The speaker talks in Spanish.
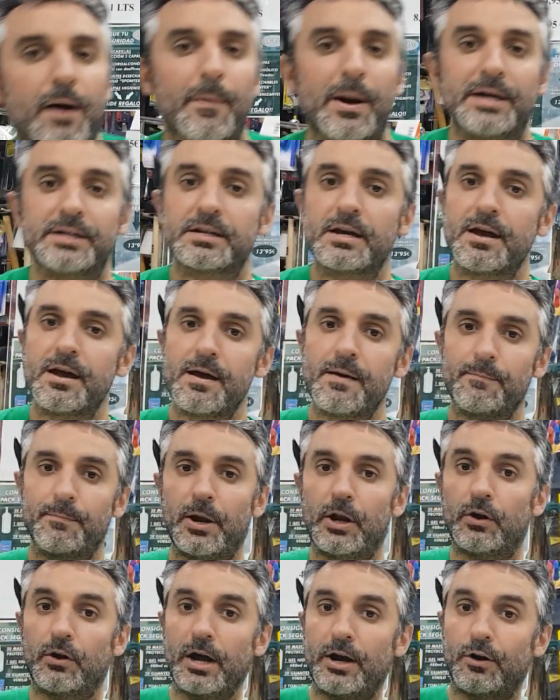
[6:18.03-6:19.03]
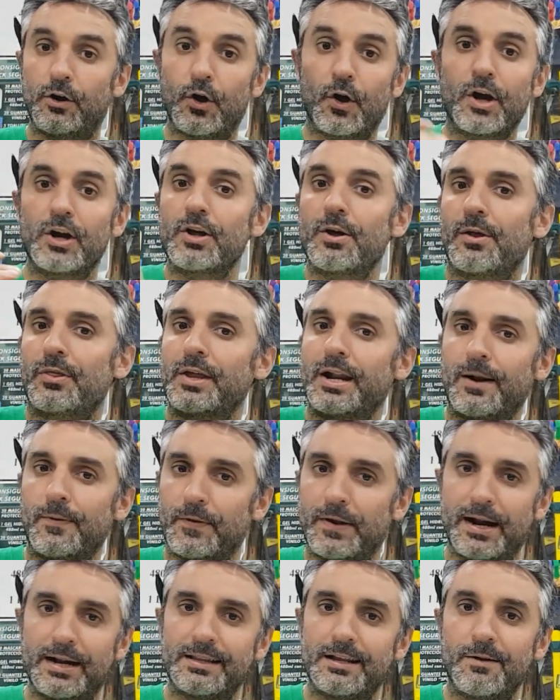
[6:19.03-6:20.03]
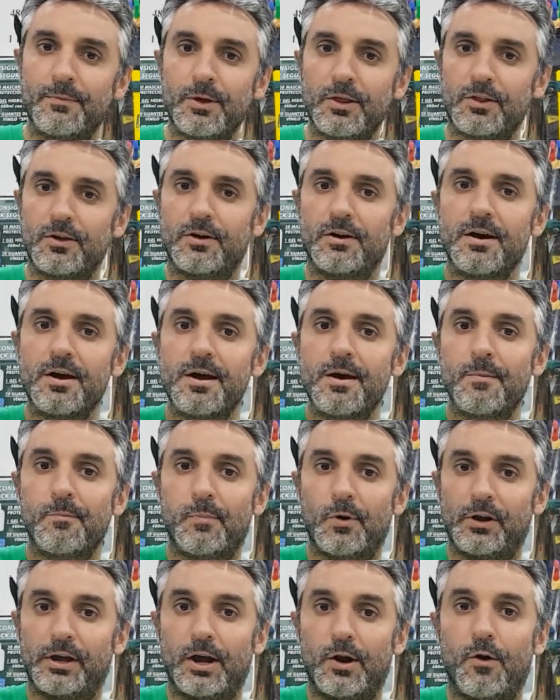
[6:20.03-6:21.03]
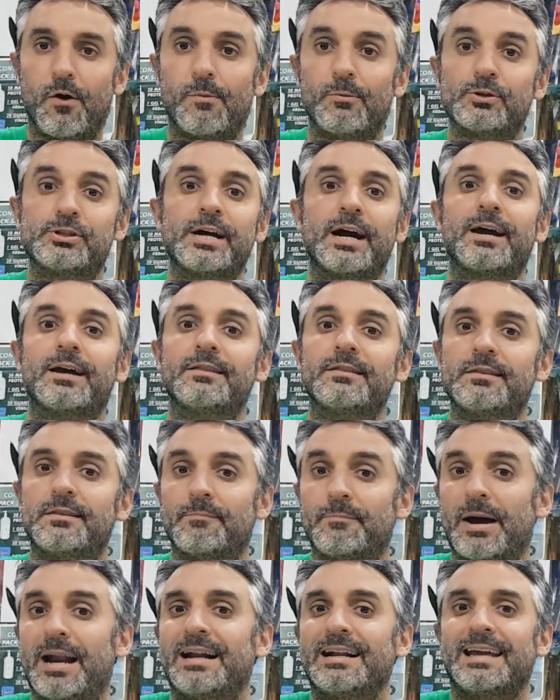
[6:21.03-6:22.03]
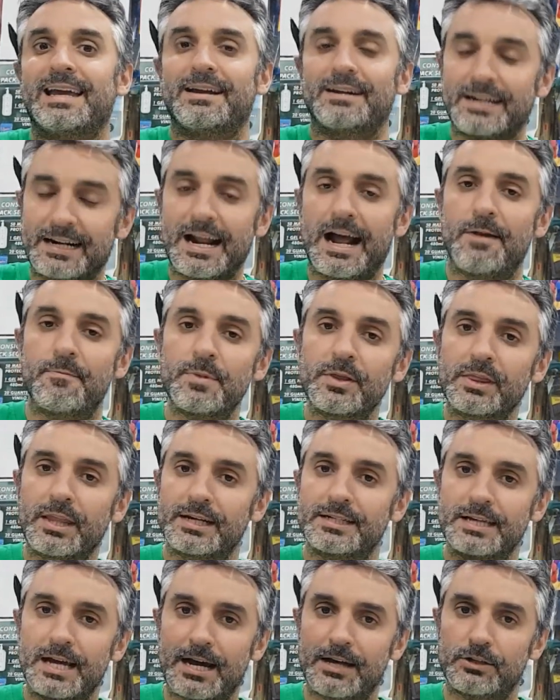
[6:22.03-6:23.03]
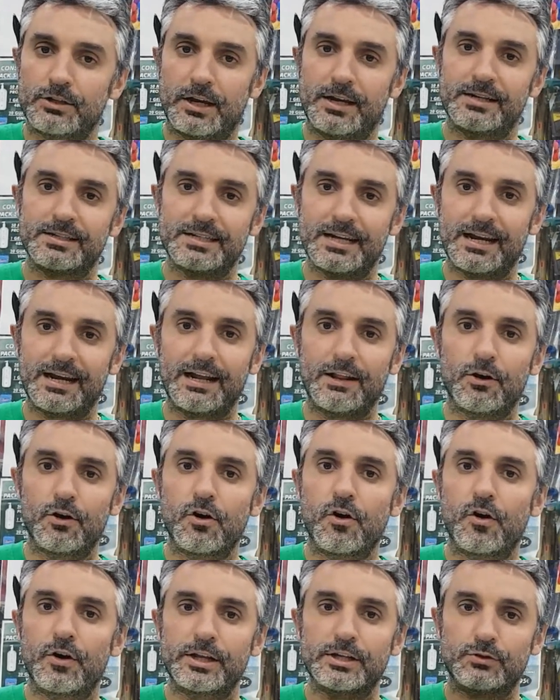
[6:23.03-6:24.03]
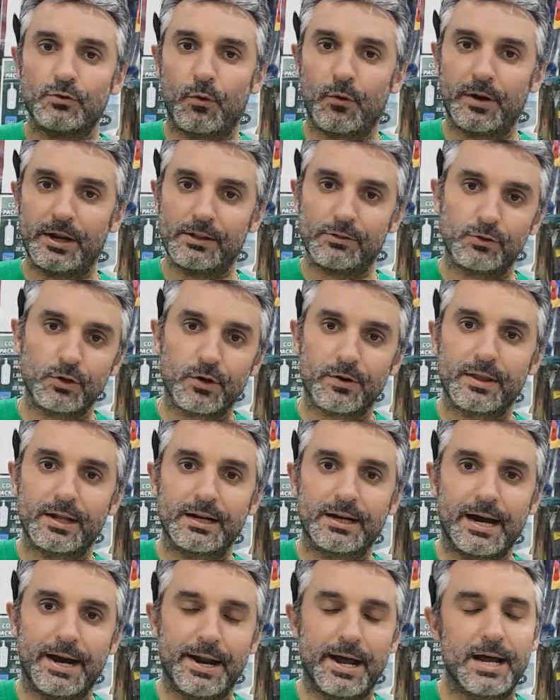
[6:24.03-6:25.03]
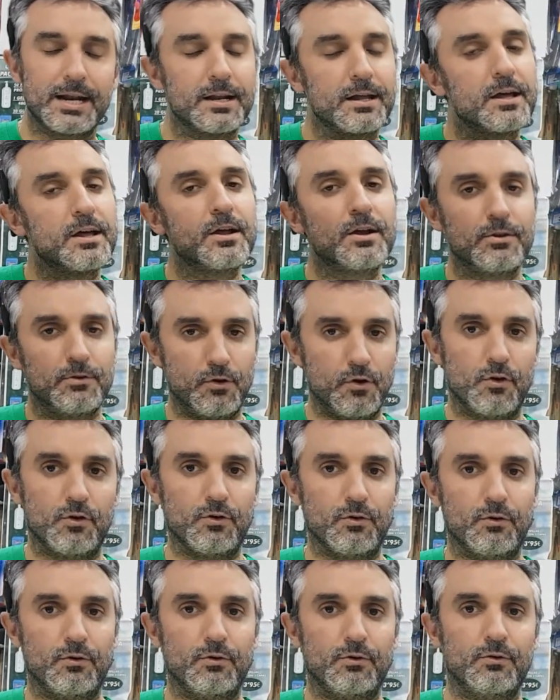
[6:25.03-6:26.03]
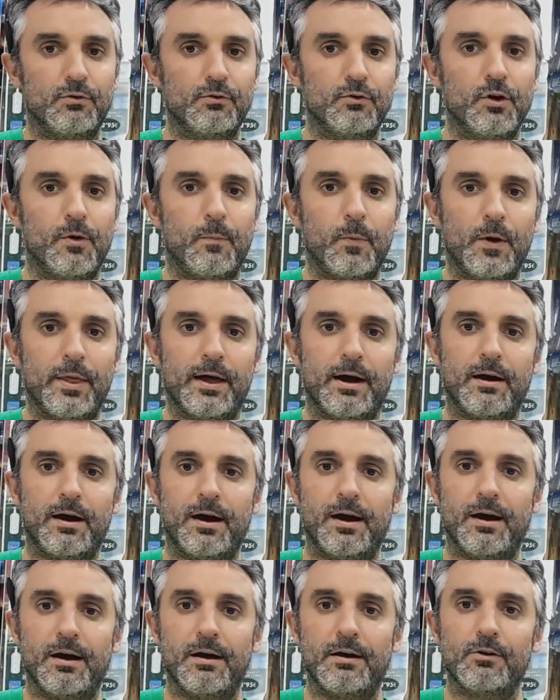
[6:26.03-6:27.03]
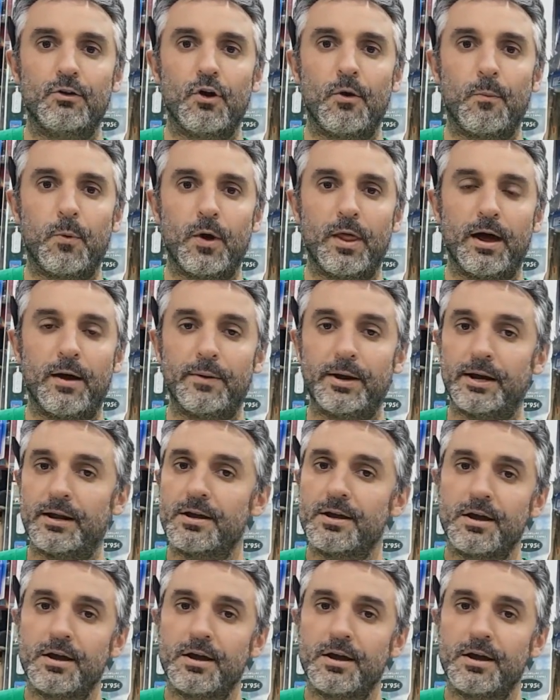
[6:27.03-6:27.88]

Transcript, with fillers: más. Pero claro, lo quería decir al final del vídeo, porque luego mucha gente, para el que realmente sea eh, seguidor y suscriptor del canal, lo pueda, lo pueda ver.